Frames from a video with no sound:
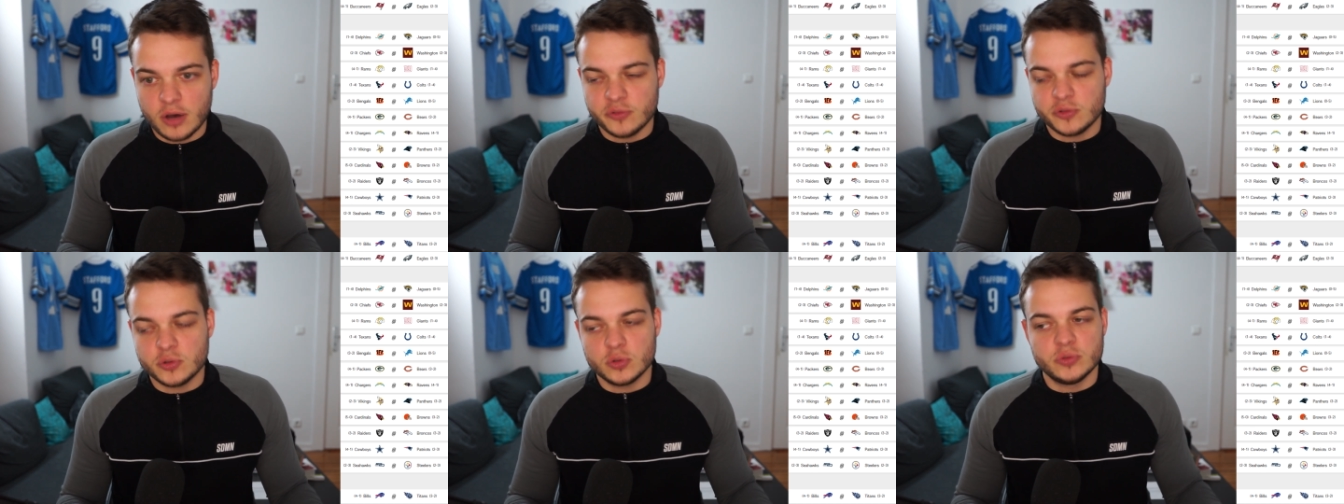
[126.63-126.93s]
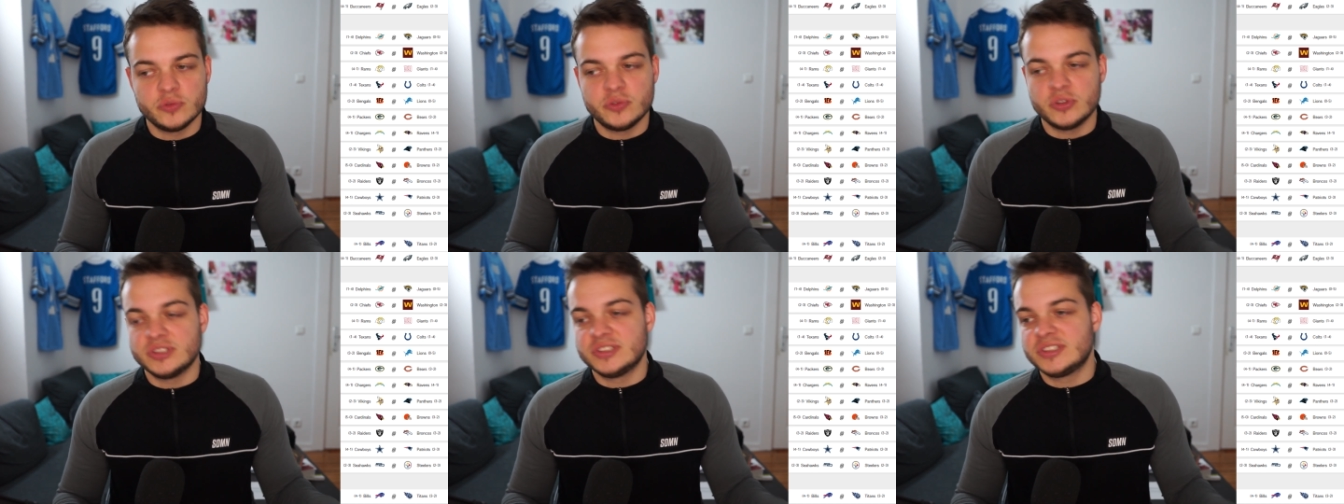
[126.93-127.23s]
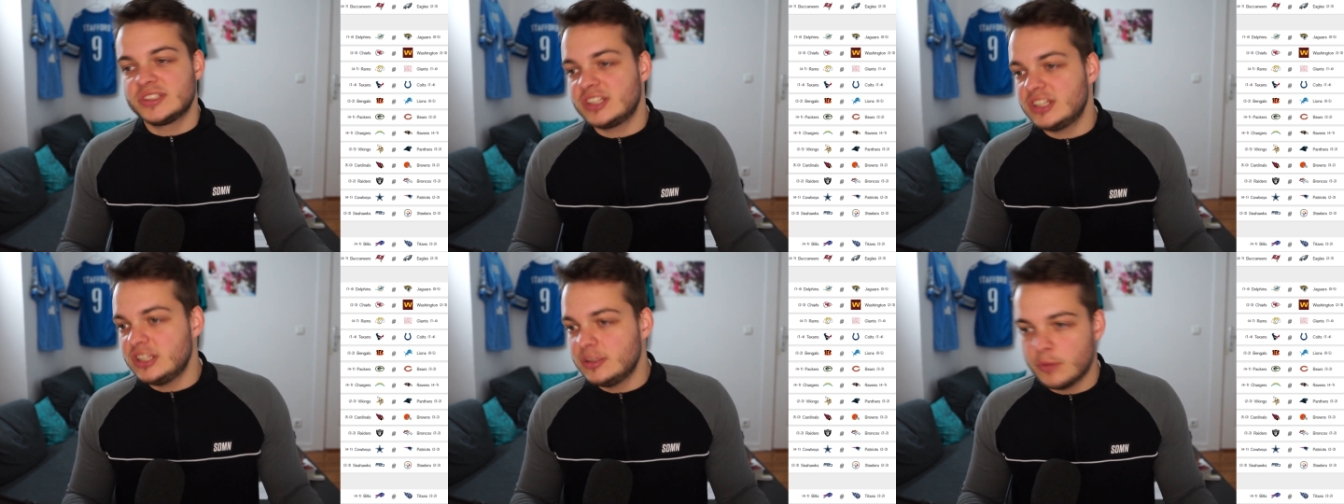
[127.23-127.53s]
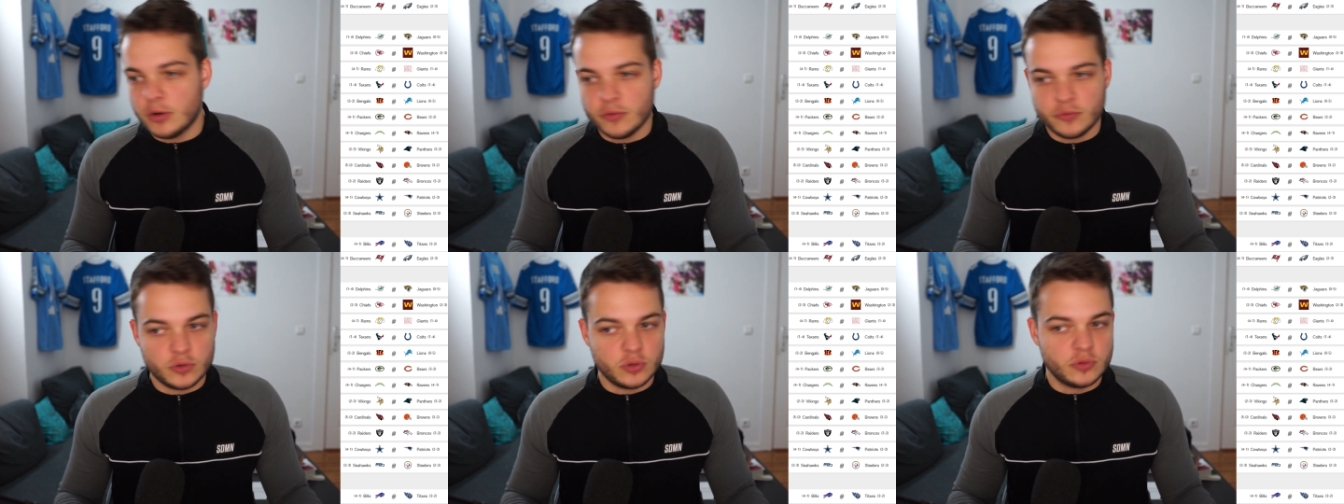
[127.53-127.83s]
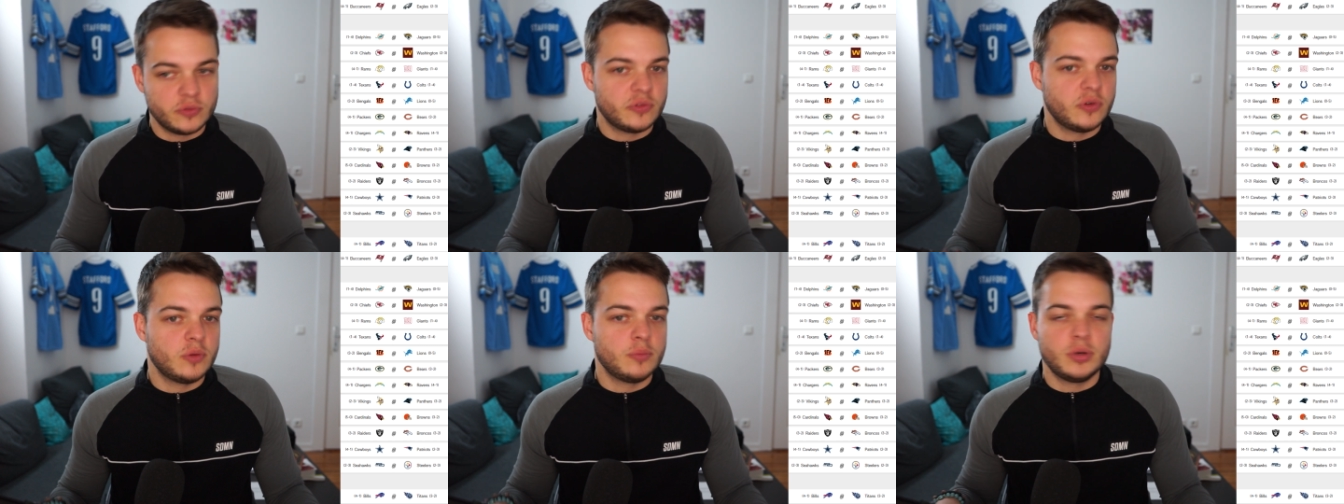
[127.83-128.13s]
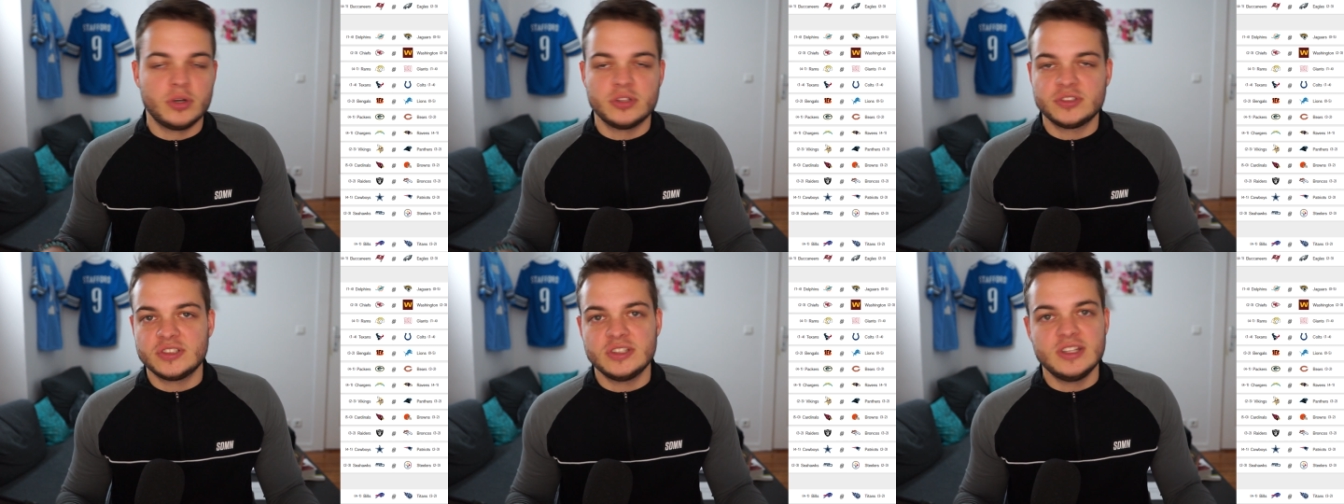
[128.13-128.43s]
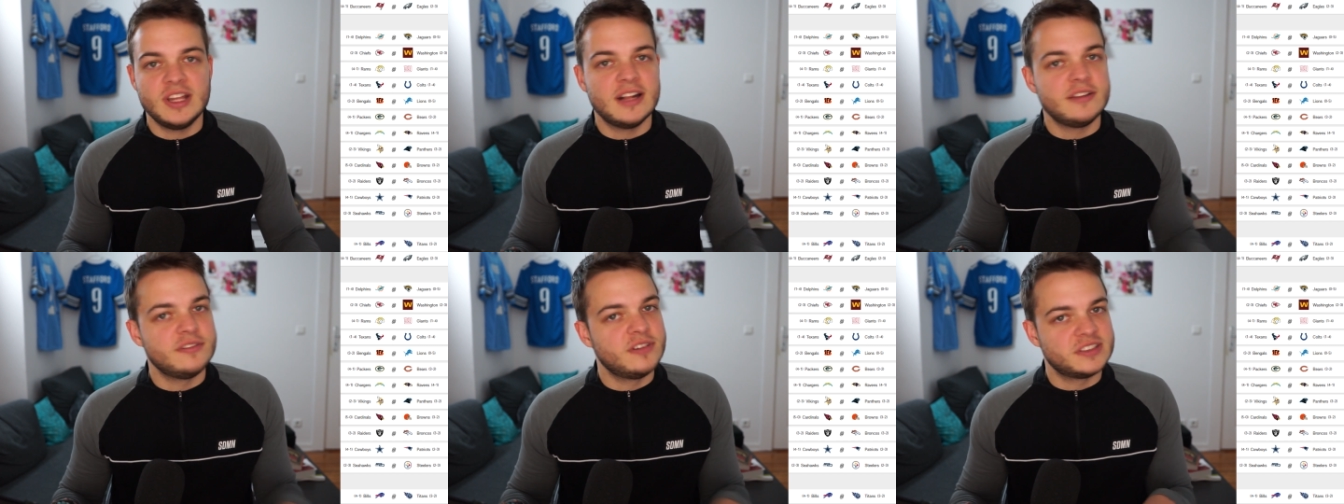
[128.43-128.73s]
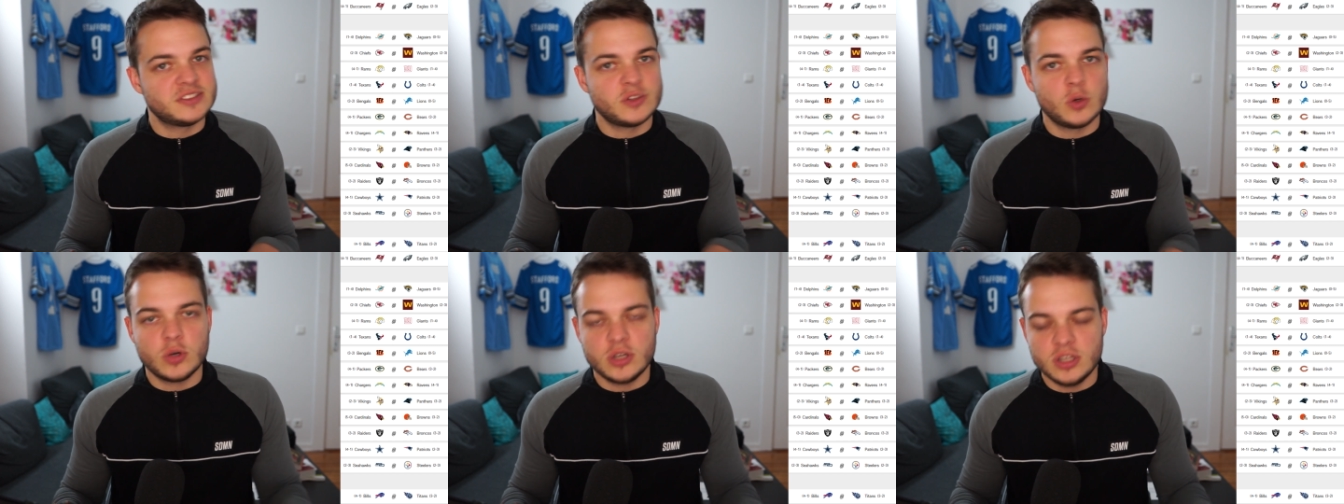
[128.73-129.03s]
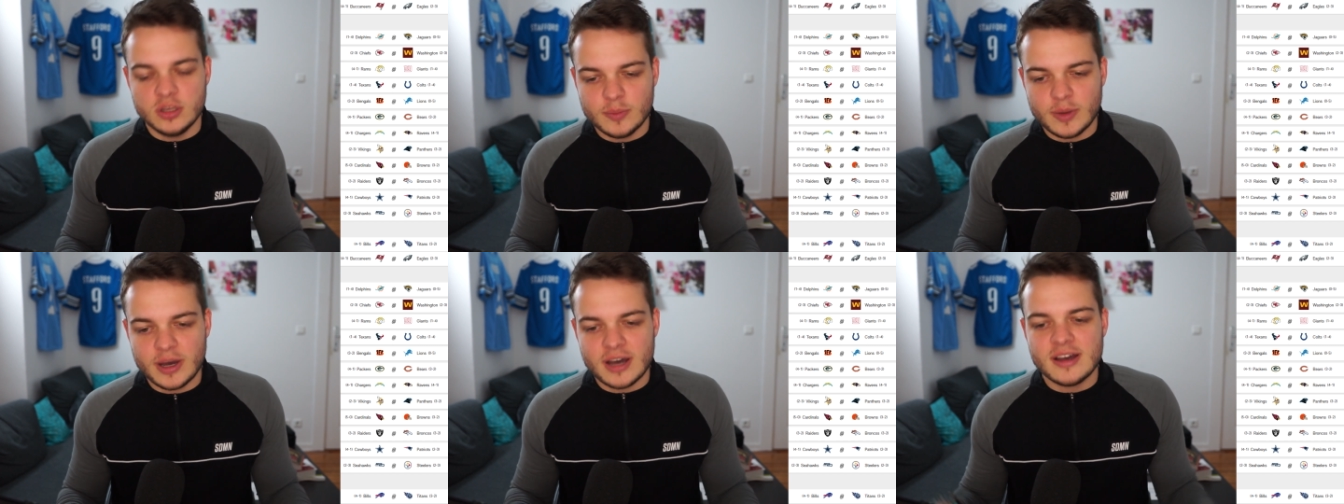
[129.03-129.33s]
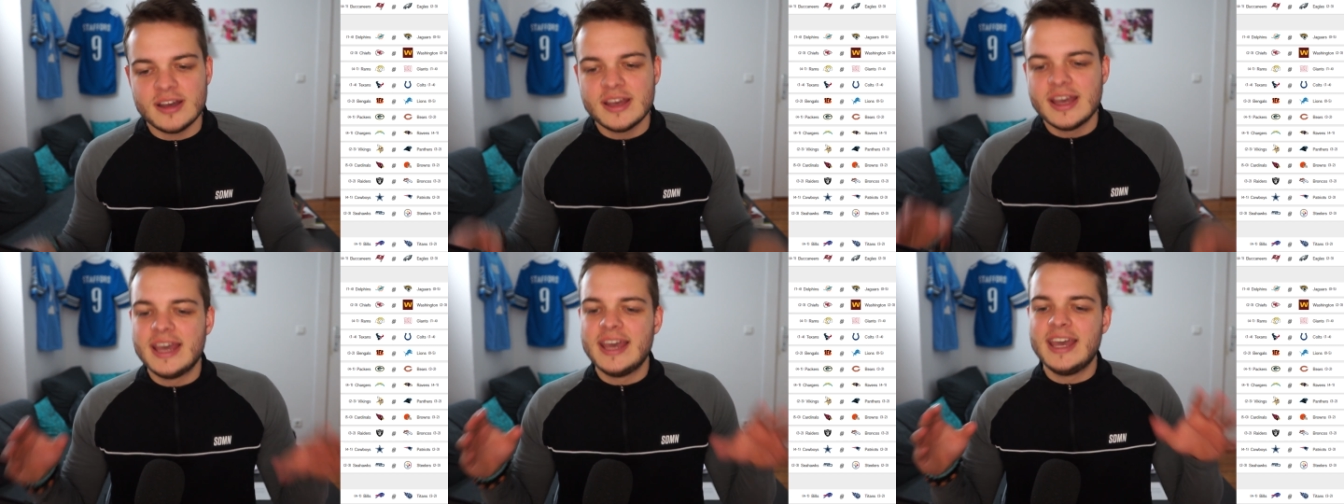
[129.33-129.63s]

aufgrund von Scheme, aufgrund von Personal, was auch immer.